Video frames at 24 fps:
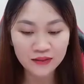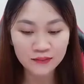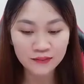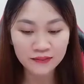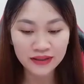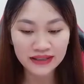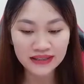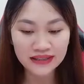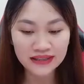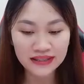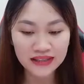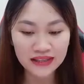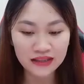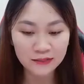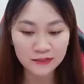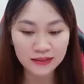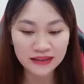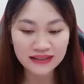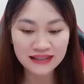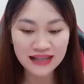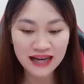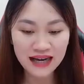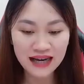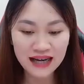Bất trí
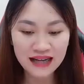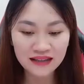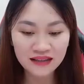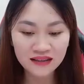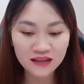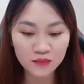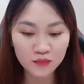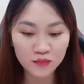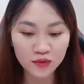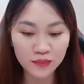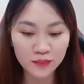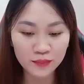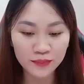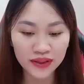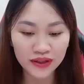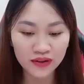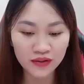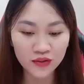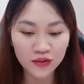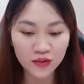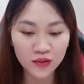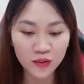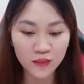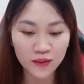bất giác ăn xong một
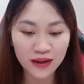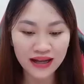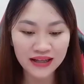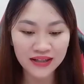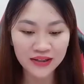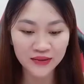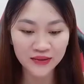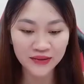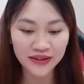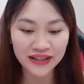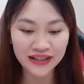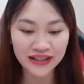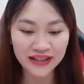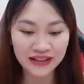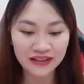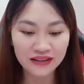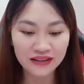miếng khổ qua nhiều thịt,